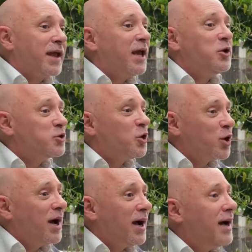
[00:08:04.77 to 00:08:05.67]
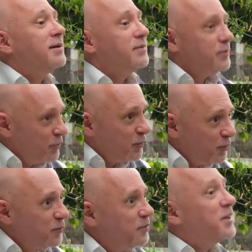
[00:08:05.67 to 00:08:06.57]
que nos toca
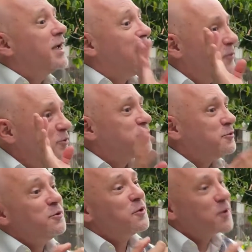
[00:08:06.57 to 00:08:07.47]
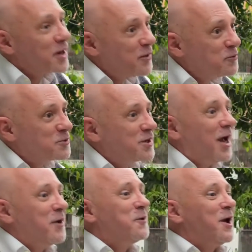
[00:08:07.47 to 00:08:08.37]
digamos,
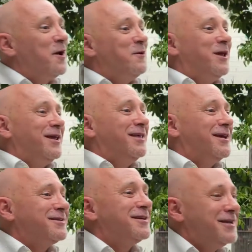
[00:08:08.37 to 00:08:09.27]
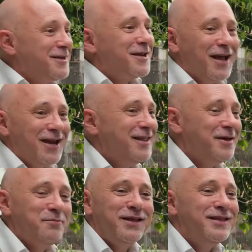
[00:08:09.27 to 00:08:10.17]
rebuscarnos la vida, ¿sí? ser
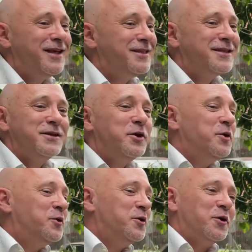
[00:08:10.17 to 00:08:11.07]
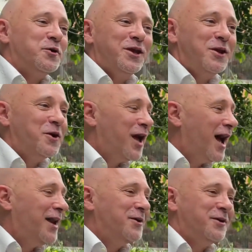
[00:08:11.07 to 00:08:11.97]
independientes, uno no tiene
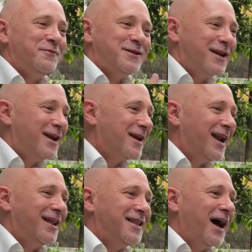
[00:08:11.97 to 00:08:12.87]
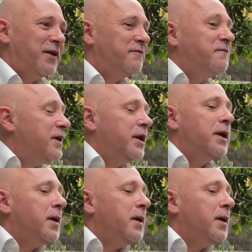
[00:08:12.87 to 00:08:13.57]
horario ni fecha en el calendario, en fin,